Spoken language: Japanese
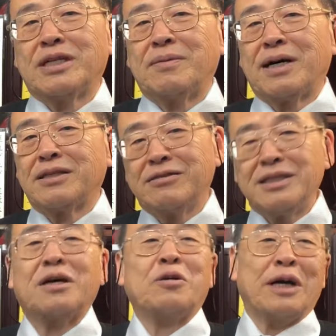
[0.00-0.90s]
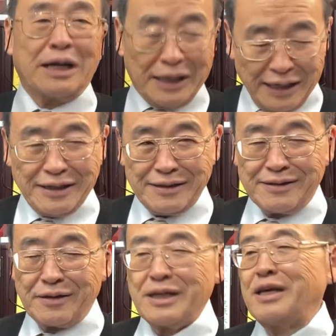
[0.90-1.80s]
様がついて来られたんで
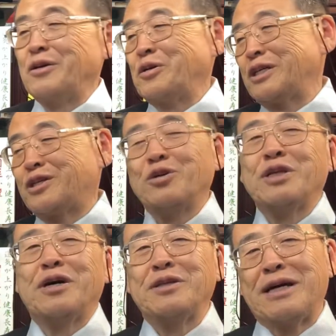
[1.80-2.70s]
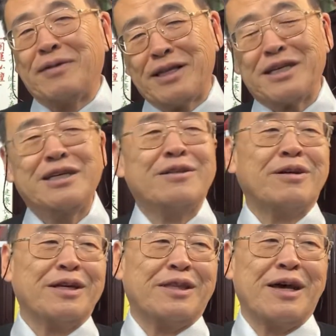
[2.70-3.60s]
すよ。で、横で商談を黙って聞いと
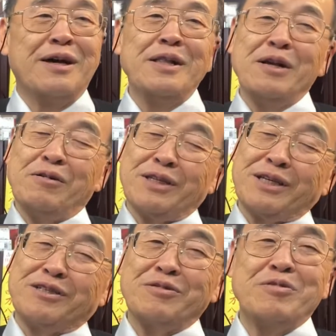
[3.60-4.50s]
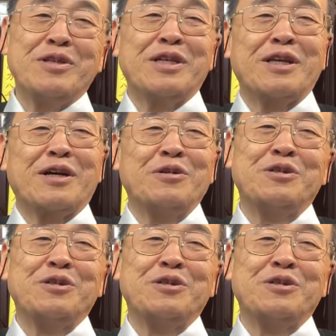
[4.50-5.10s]
られて、私も見てたら欲